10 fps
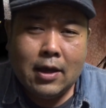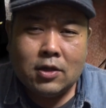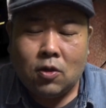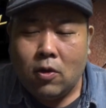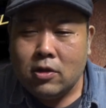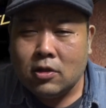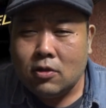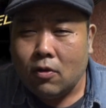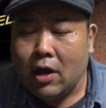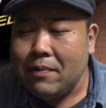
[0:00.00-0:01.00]
そい
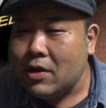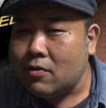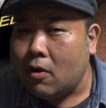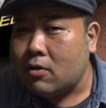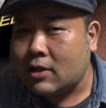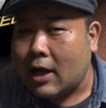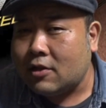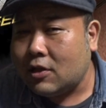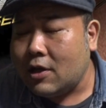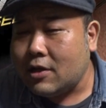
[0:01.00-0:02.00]
つのレビューをさ
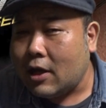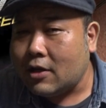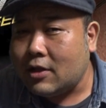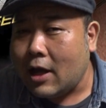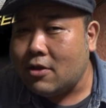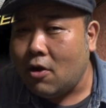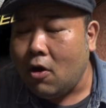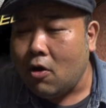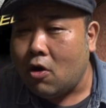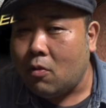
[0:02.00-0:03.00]
せていただきたい
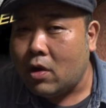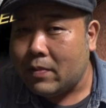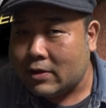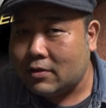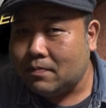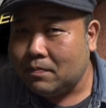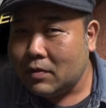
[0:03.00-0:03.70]
と思います。